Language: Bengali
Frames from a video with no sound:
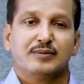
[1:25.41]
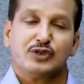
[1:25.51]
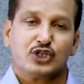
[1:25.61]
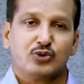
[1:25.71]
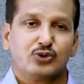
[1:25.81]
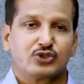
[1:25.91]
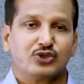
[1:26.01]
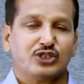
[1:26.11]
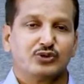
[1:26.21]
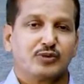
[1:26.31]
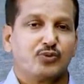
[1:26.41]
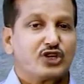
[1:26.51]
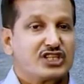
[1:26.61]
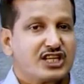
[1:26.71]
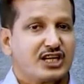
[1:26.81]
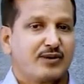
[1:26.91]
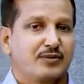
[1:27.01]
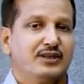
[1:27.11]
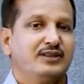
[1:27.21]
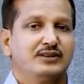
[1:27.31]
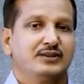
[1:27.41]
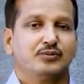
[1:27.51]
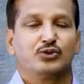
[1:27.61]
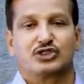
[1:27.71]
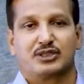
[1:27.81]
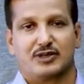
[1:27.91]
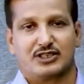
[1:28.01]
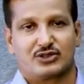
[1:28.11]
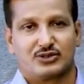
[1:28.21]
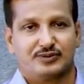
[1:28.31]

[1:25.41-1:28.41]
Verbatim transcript: বিষয়বস্তুগুলি তোমরা পরিষ্কারভাবে বুঝতে পেরেছ